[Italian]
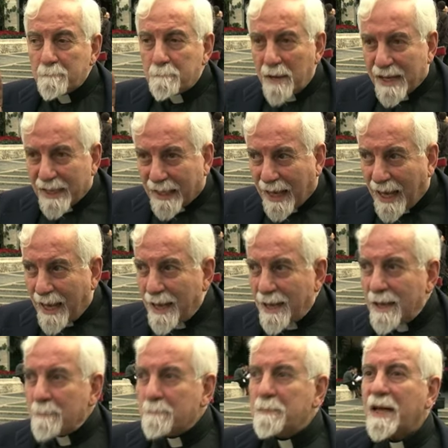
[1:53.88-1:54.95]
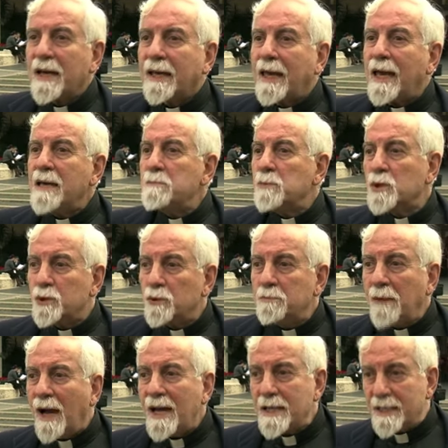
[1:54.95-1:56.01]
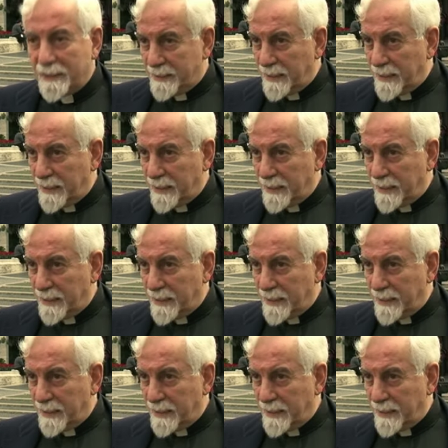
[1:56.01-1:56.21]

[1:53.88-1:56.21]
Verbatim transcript: Perché? Perché i musulmani